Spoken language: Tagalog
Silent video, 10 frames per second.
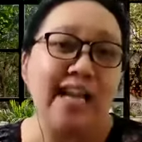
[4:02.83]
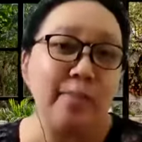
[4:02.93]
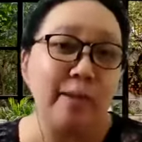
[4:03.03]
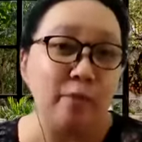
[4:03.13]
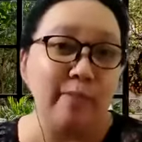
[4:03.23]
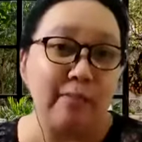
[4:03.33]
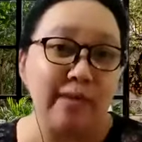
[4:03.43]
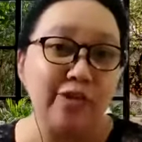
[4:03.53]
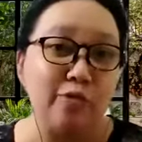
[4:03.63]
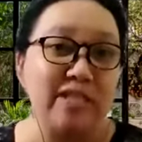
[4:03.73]
naman po
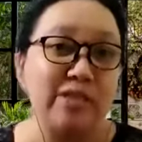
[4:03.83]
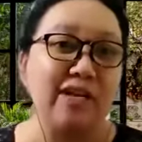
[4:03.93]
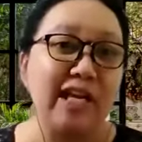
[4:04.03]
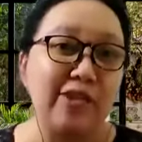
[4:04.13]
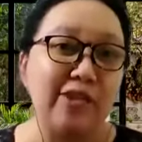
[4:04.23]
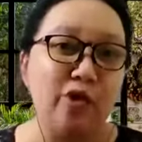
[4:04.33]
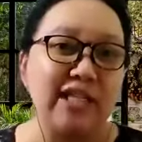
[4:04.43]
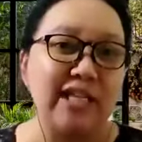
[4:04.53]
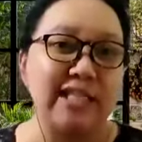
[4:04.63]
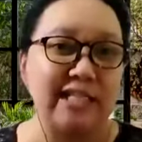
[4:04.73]
mamaya dumisconnect yung
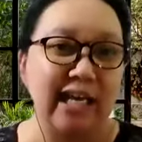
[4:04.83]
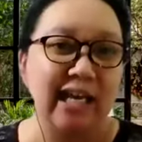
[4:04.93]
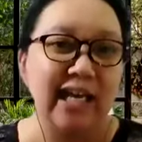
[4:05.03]
audience kasi